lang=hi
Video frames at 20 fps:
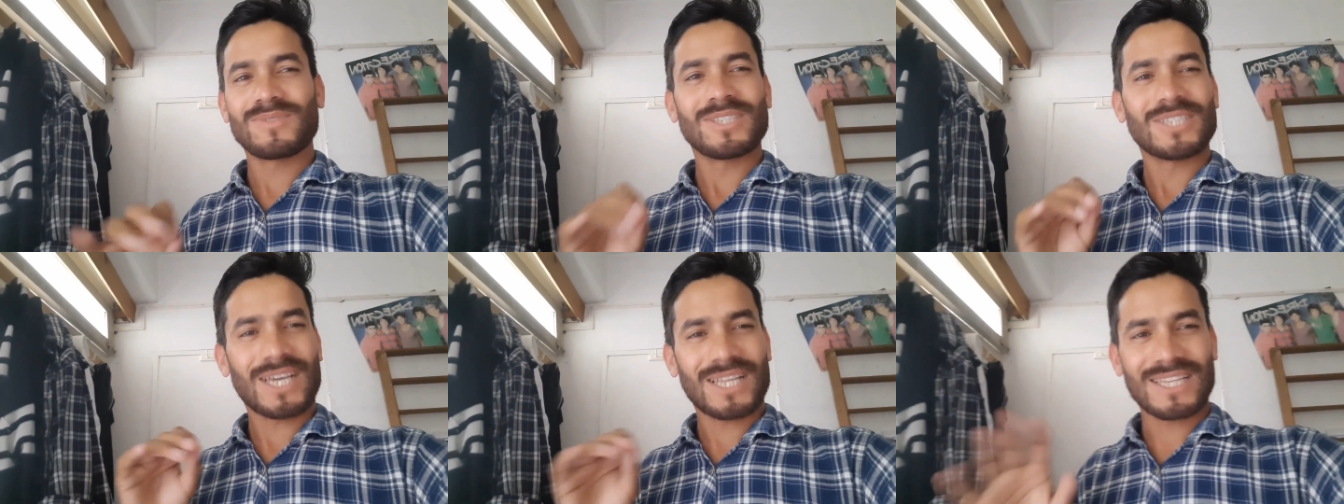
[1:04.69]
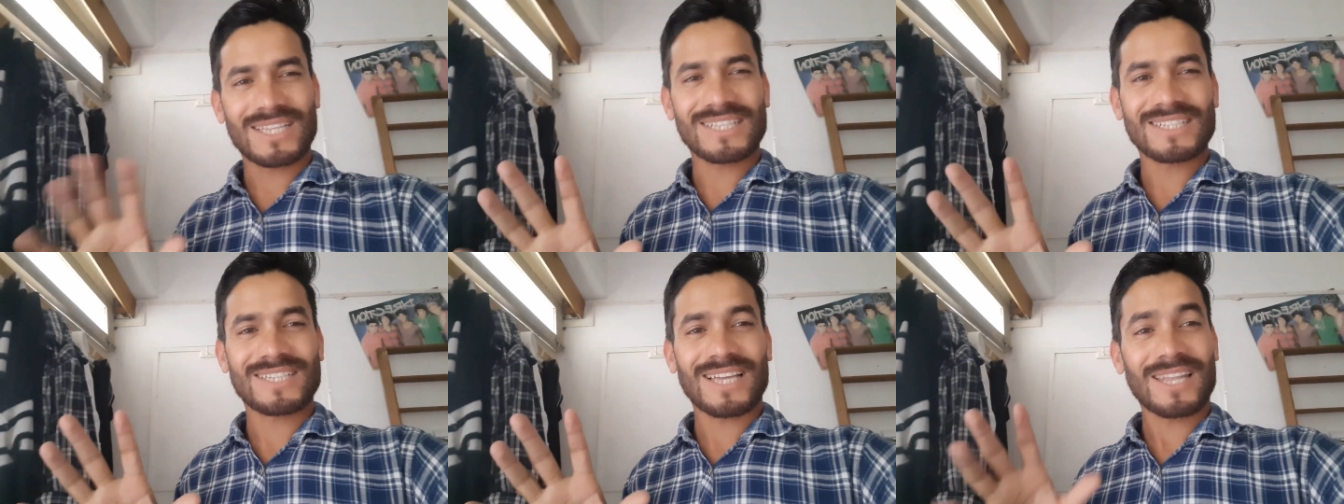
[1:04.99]

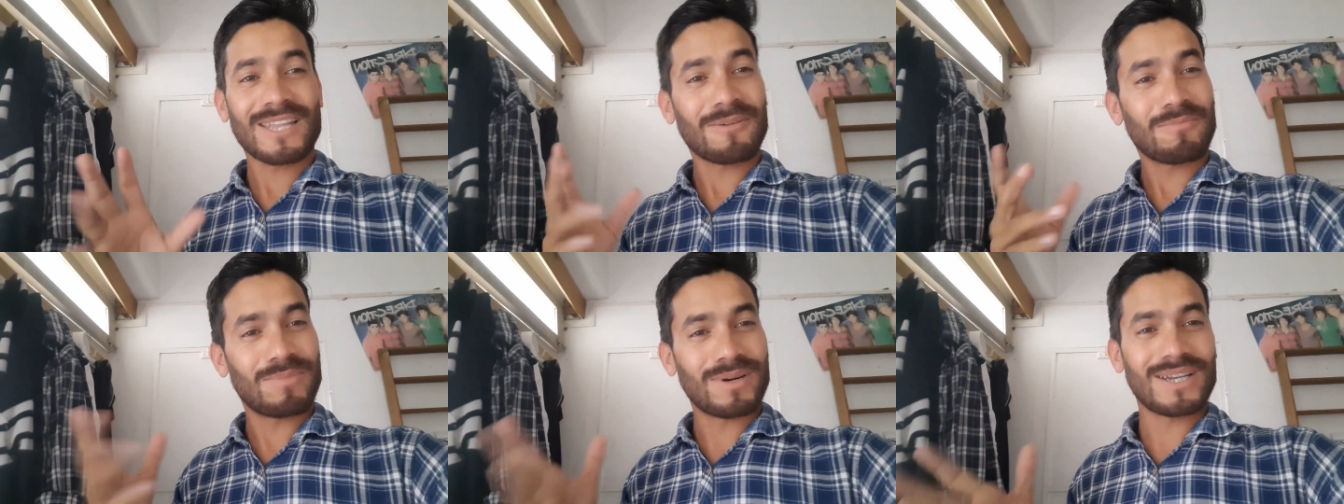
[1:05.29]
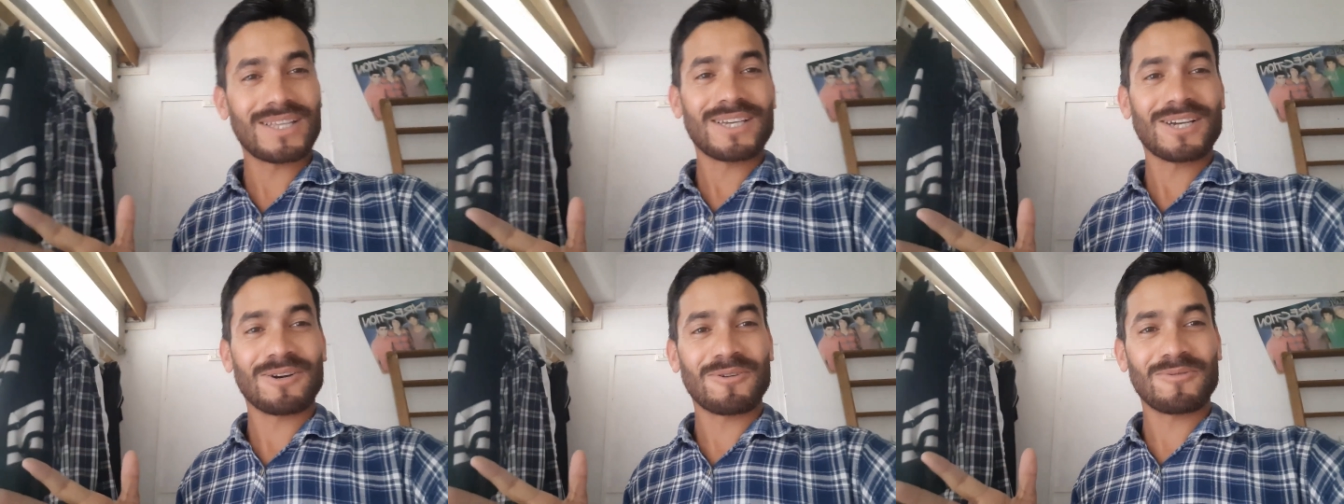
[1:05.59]
ज़्यादा से ज़्यादा
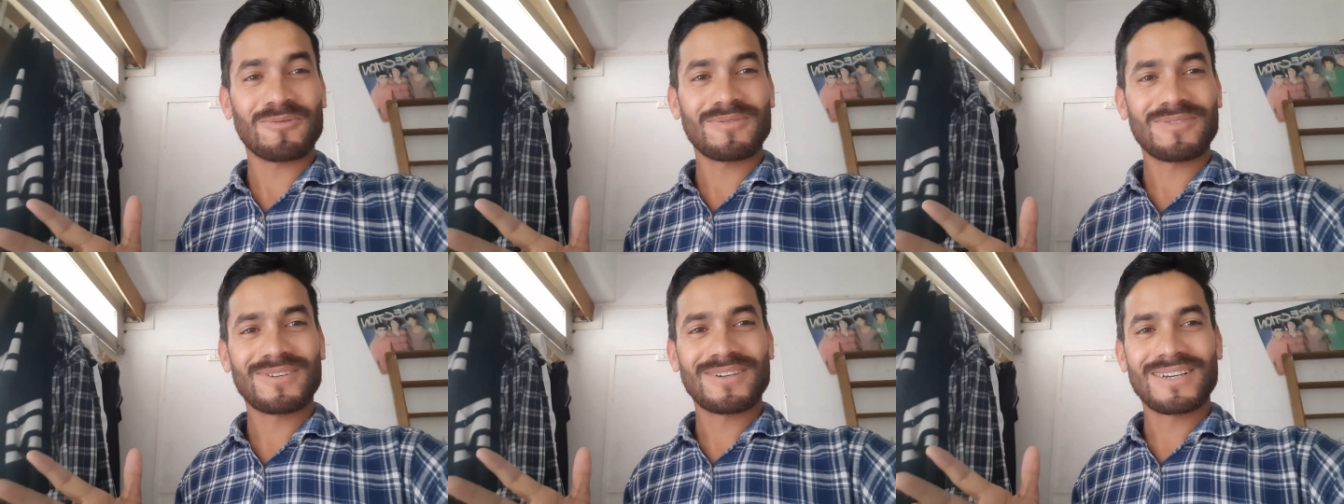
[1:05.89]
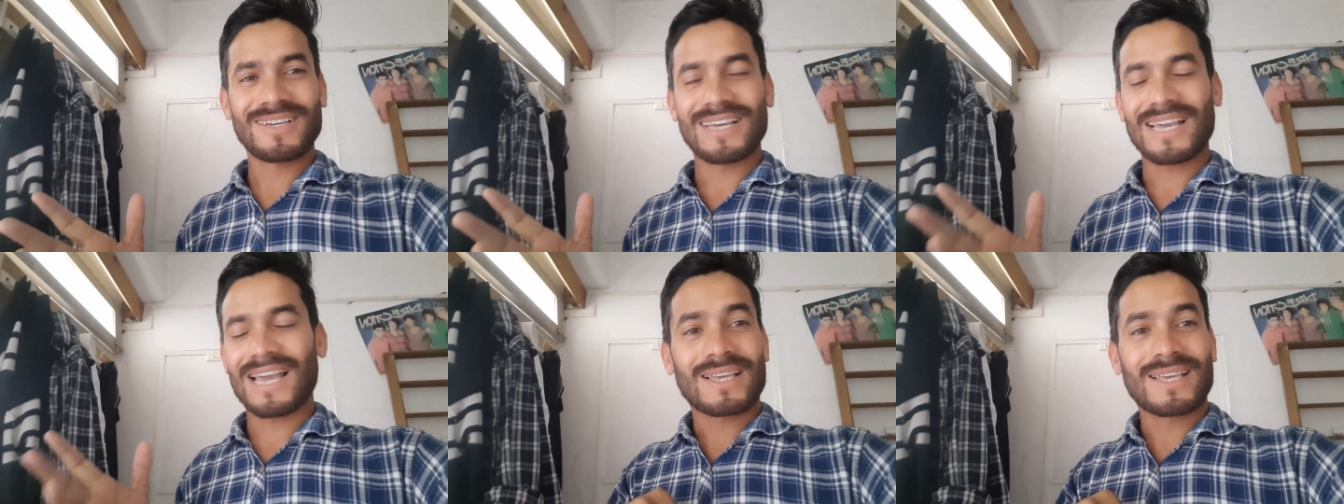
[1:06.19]
बढ़िया हो
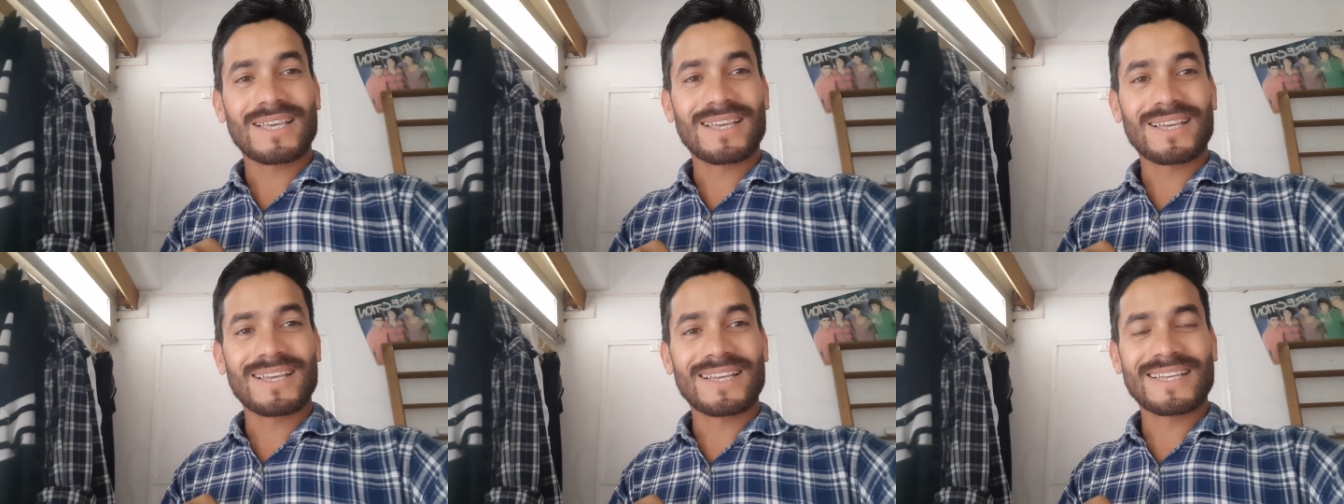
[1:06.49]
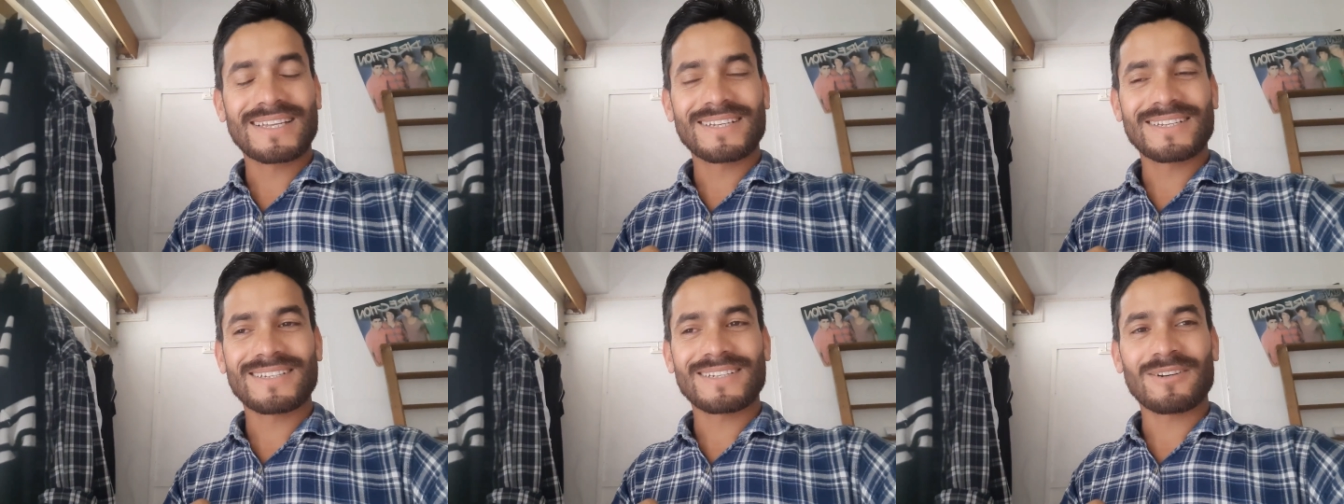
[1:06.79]
ताकि
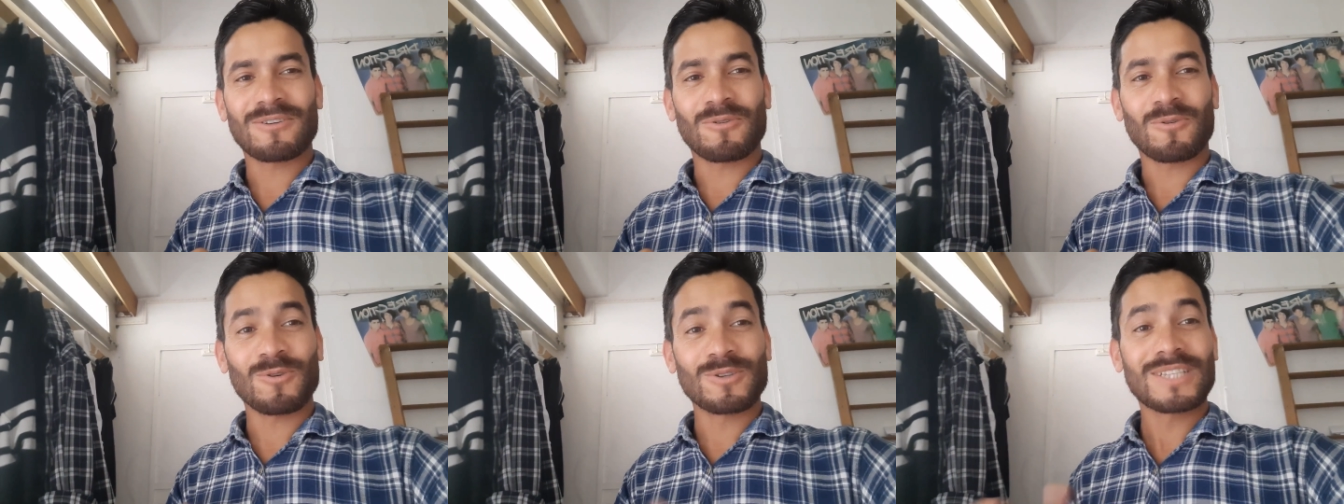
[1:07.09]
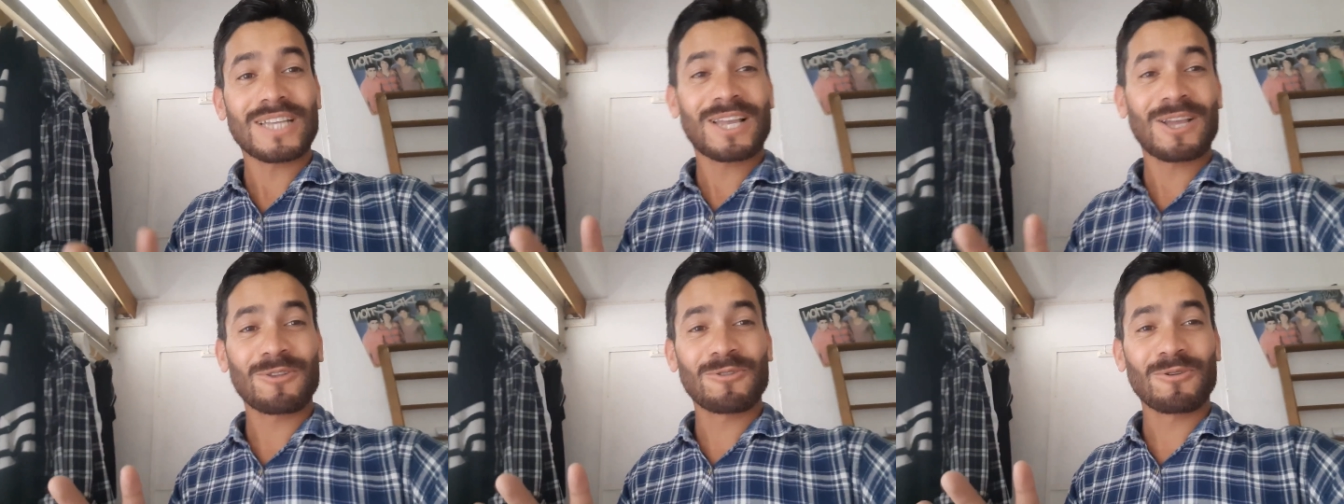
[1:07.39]
हो
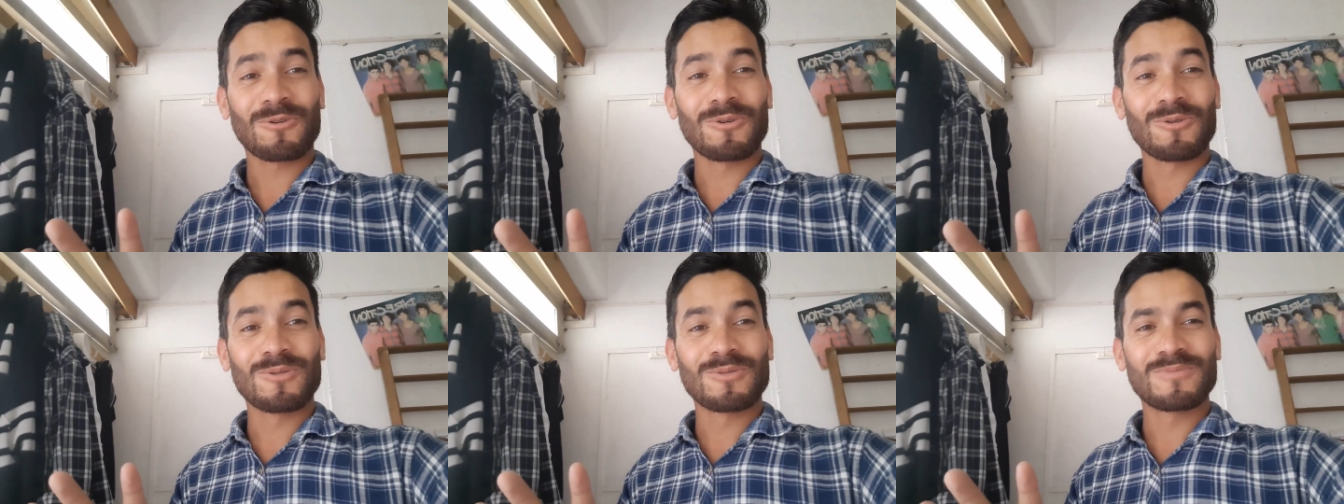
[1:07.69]
सके तो